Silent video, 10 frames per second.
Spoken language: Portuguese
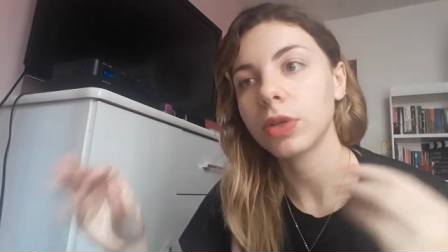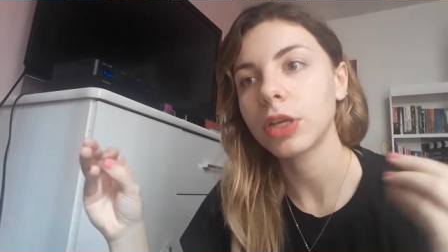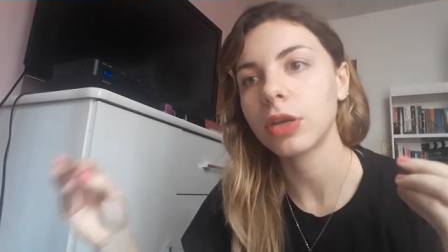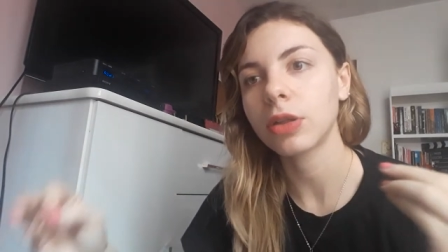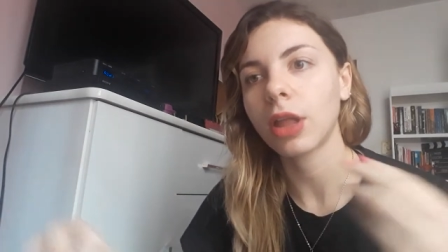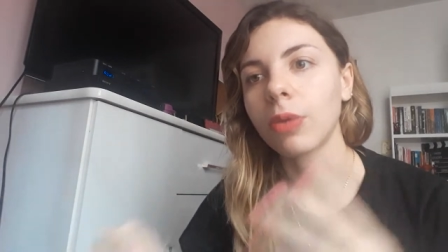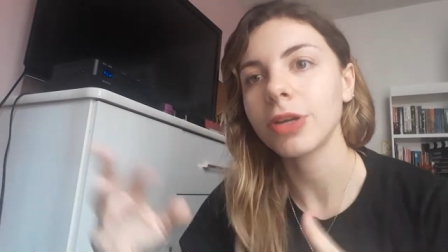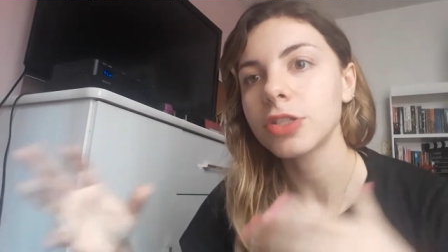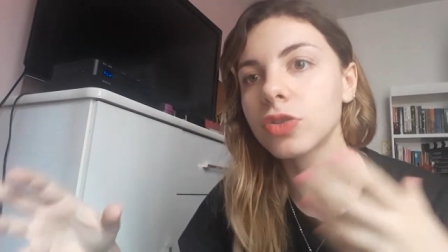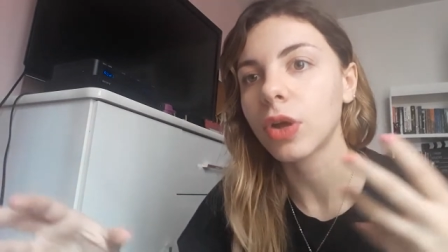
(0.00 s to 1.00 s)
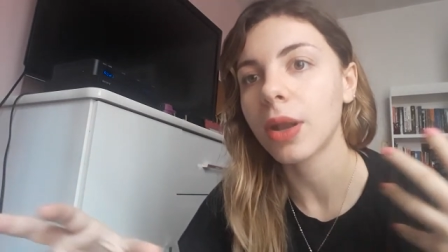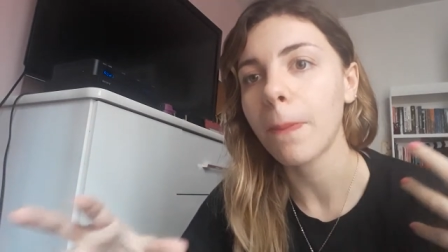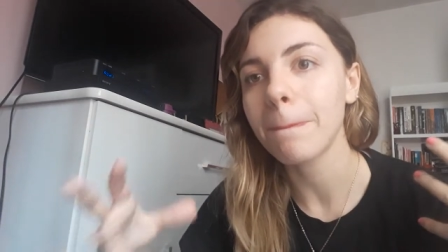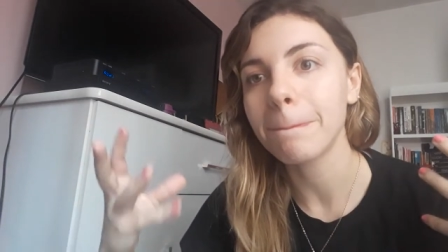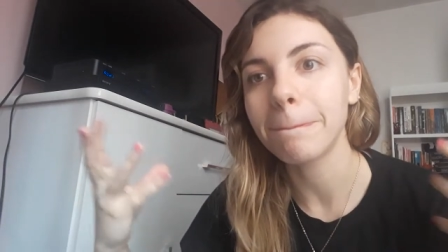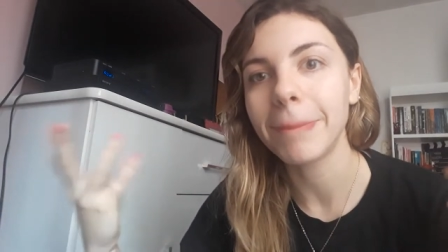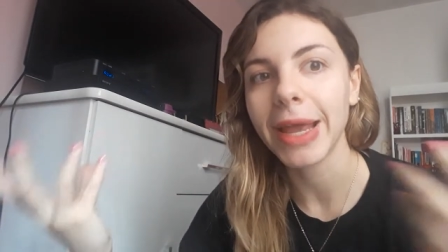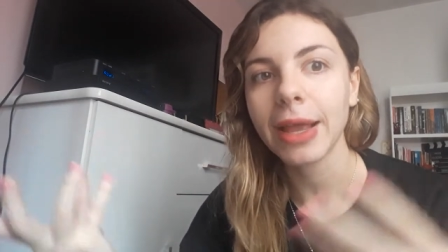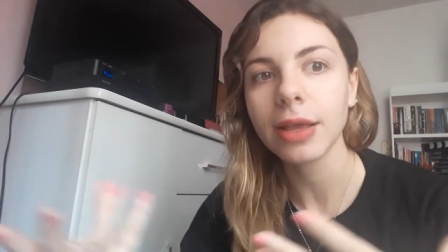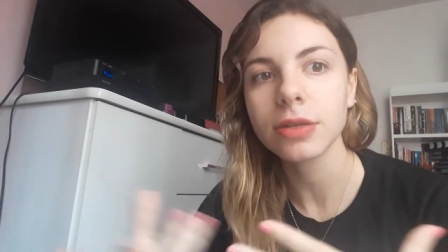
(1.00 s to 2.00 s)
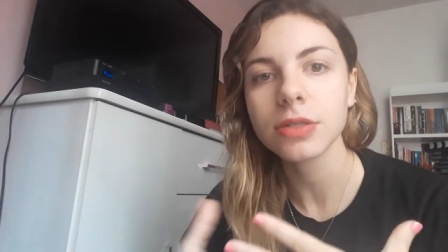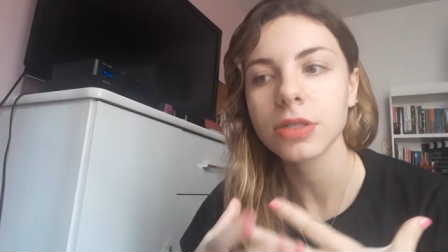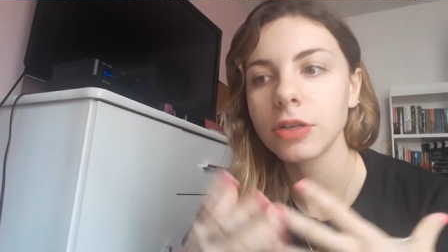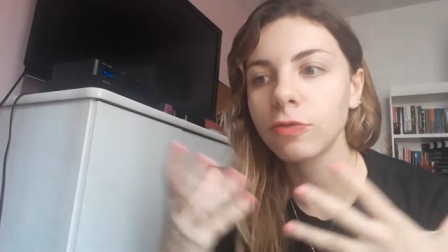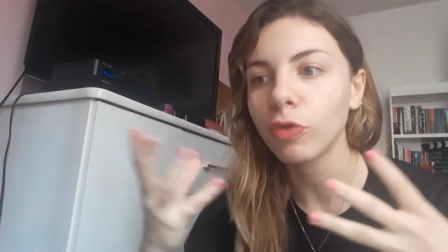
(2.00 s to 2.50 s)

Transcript: que tem uma história bem assim